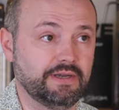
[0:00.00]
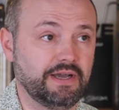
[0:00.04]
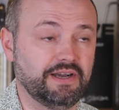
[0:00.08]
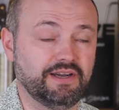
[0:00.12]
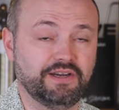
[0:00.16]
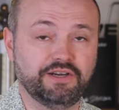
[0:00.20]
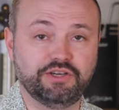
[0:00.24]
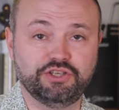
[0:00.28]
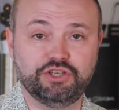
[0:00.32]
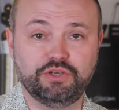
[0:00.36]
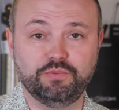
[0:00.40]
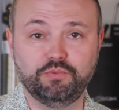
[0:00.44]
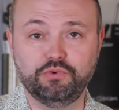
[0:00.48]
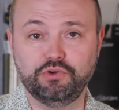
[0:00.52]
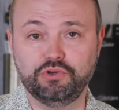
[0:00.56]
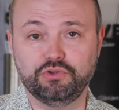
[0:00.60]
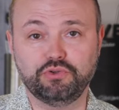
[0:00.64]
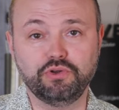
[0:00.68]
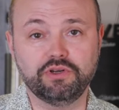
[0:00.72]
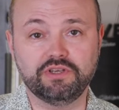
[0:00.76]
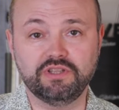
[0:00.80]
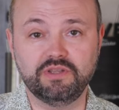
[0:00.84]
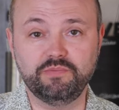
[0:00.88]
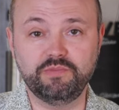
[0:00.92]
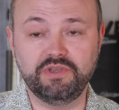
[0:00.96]
как хачапури,
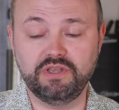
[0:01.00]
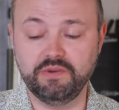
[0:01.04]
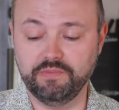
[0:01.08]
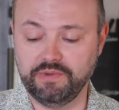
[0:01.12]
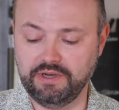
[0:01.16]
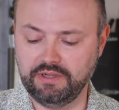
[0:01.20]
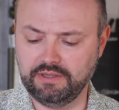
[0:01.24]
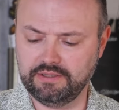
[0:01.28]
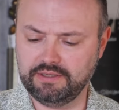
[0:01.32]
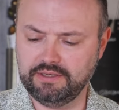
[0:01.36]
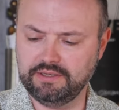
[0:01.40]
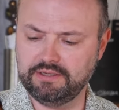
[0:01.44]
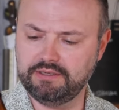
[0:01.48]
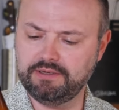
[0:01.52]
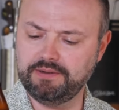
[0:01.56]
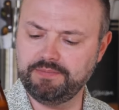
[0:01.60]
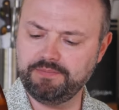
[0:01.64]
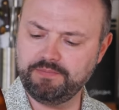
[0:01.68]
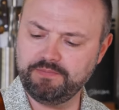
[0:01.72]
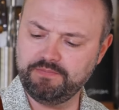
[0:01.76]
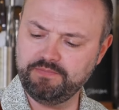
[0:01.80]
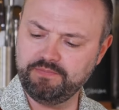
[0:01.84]
только на минималках.